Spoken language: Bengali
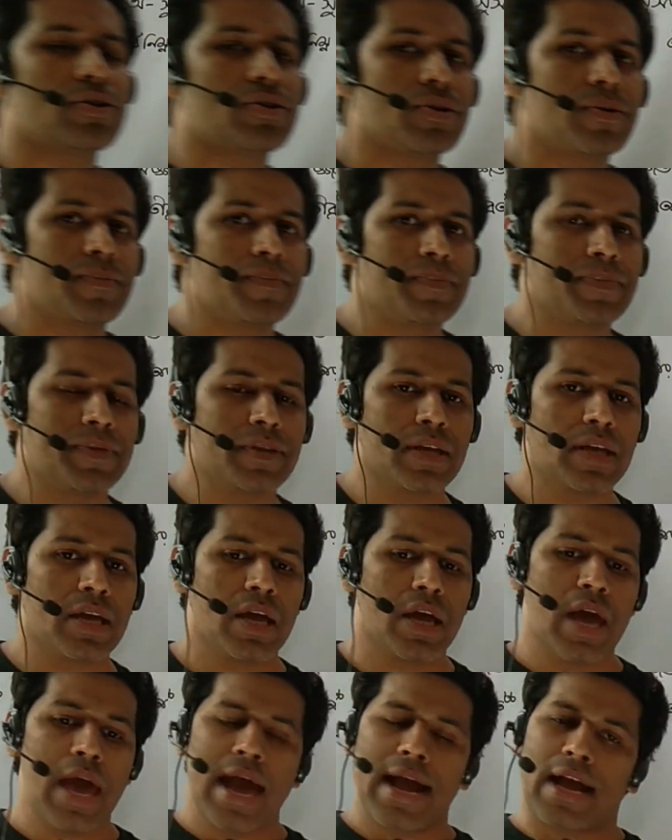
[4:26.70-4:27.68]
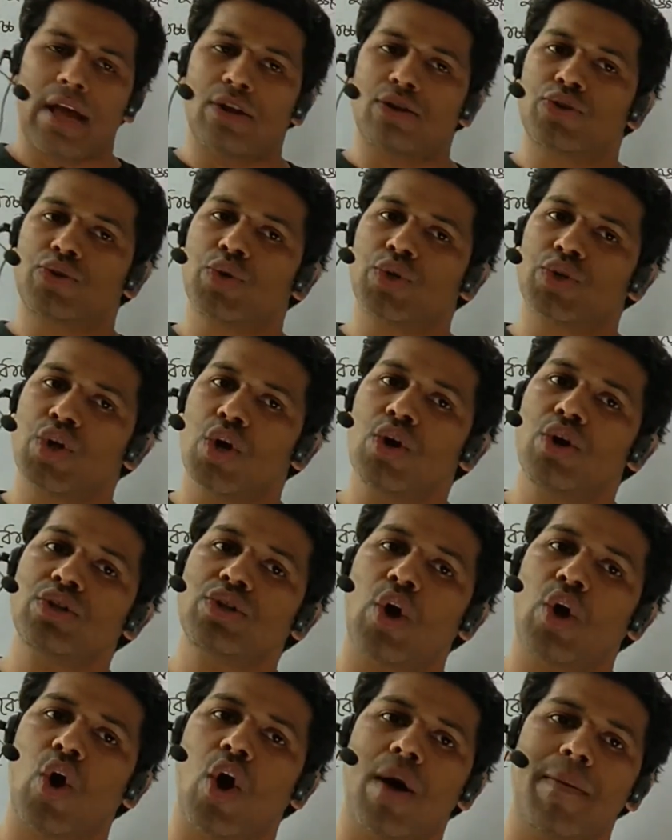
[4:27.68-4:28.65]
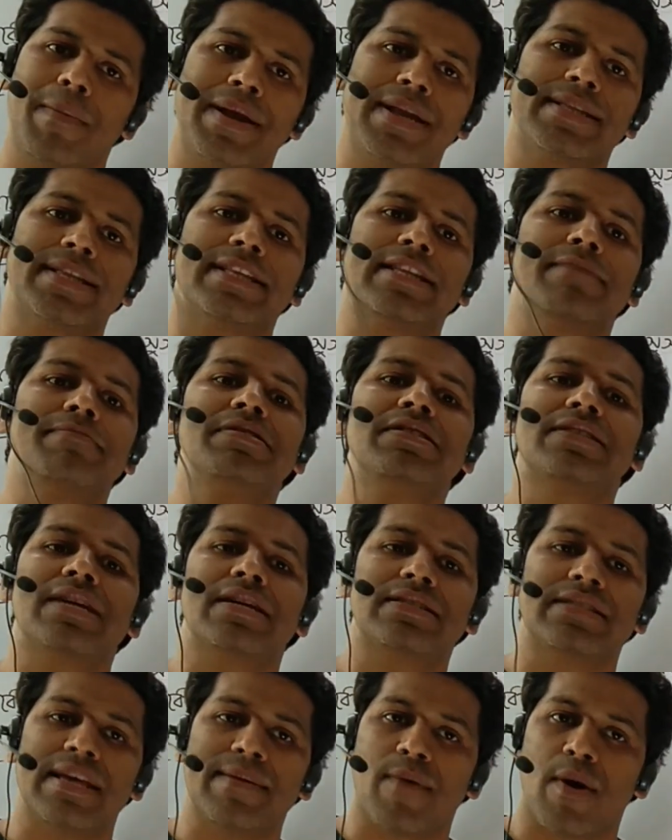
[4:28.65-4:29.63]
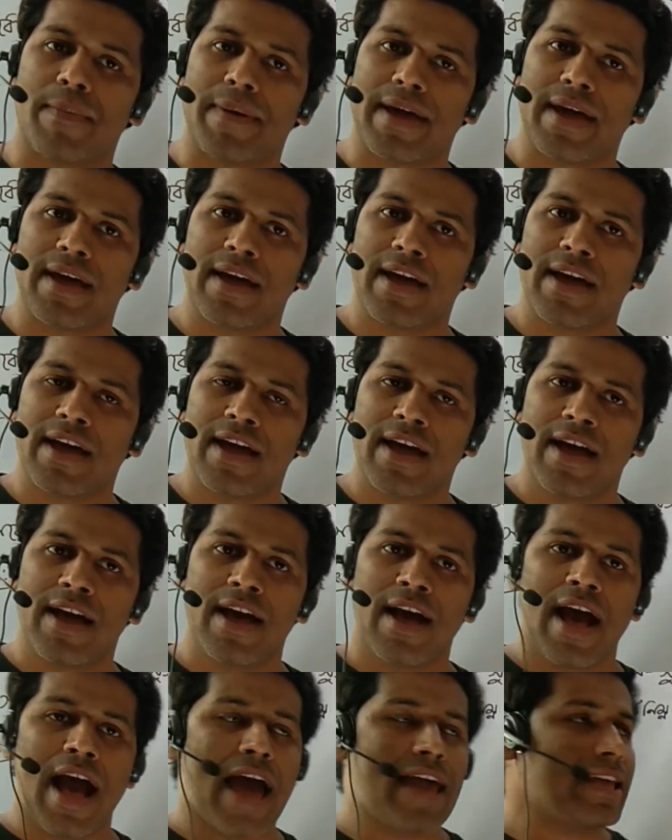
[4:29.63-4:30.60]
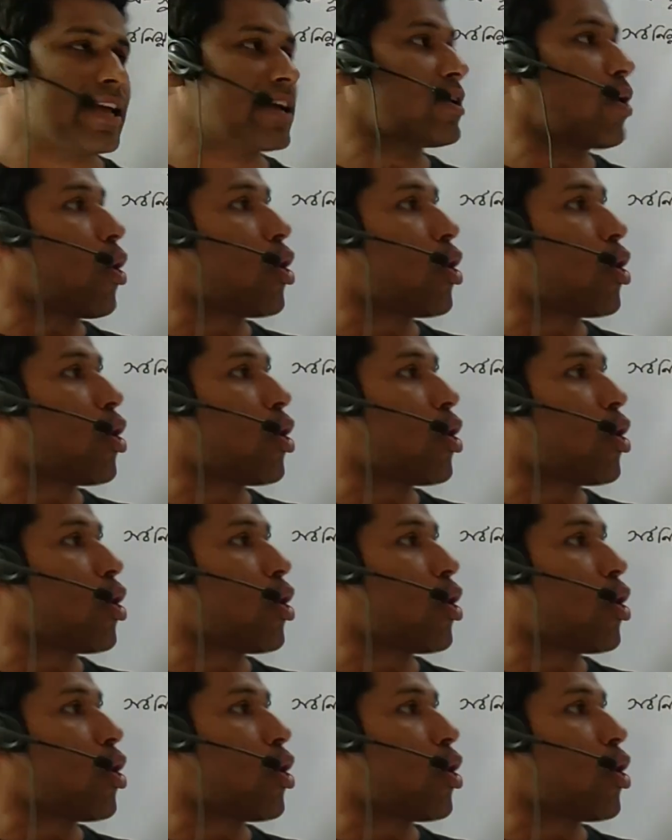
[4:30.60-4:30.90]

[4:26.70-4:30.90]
বলতো কারণ সুসঙ্গত হওয়া মানে তাদের বিস্তার সেম হবে আর এখানে